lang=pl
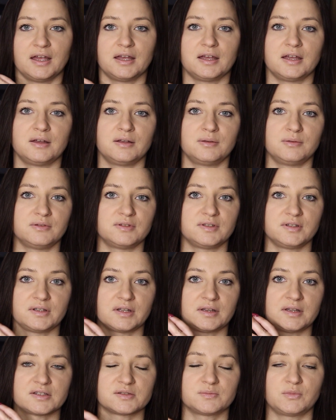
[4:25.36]
e,
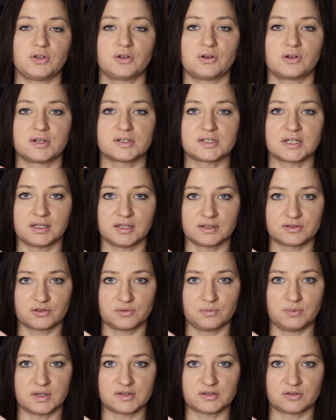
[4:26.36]
jedna z moich koleżanek
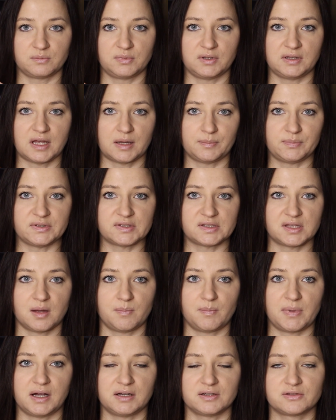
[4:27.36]
zrobiła sobie napis na
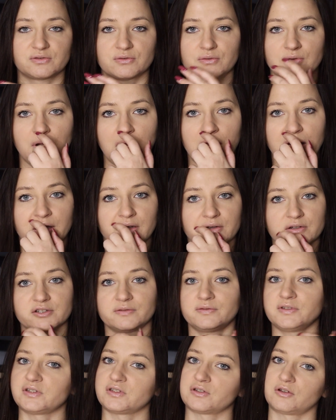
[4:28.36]
palcu i
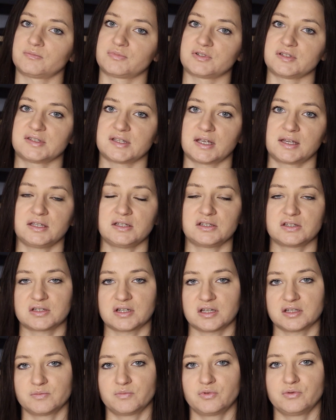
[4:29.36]
oczywiście on przez jakiś
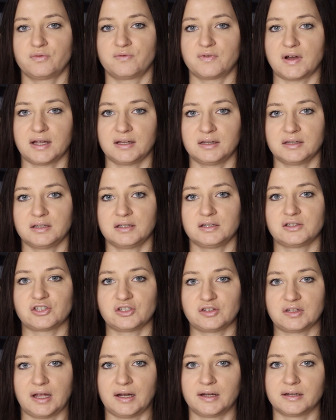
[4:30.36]
czas był fajny i
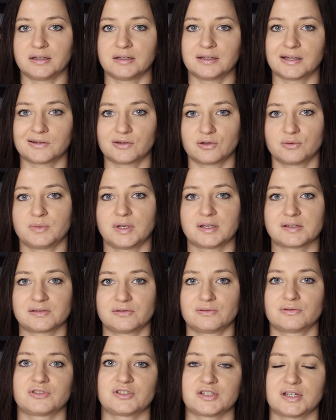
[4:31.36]
czytelny, natomiast
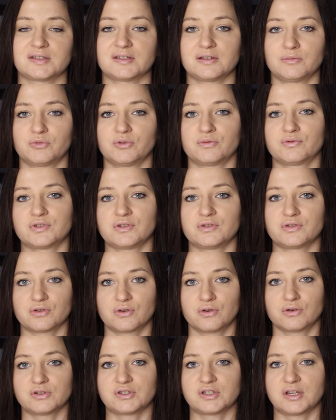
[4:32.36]
no, z czasem to
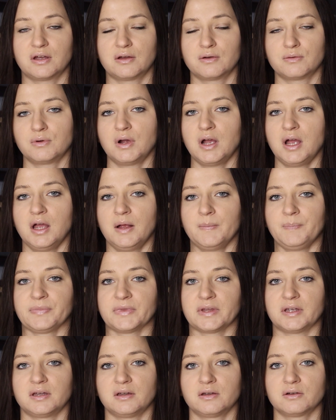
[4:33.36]
wszystko się
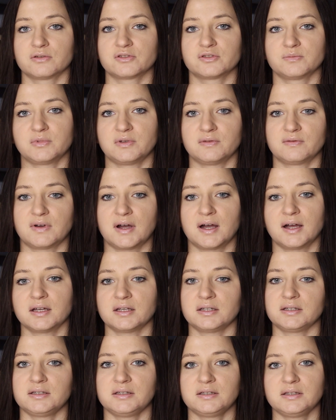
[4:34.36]
e,
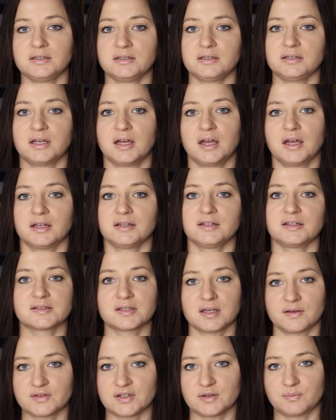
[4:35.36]
rozmywa i nie
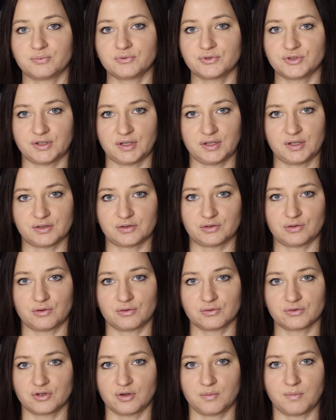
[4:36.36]
zawsze później jest to
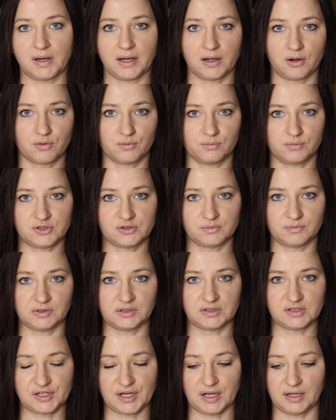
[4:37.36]
ozdoba, jaką byśmy
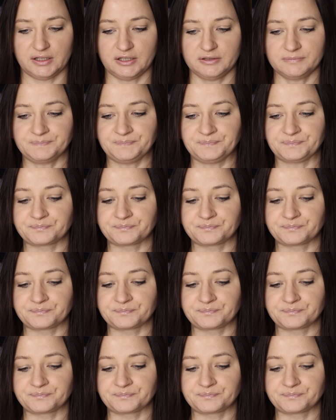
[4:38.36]
chcieli.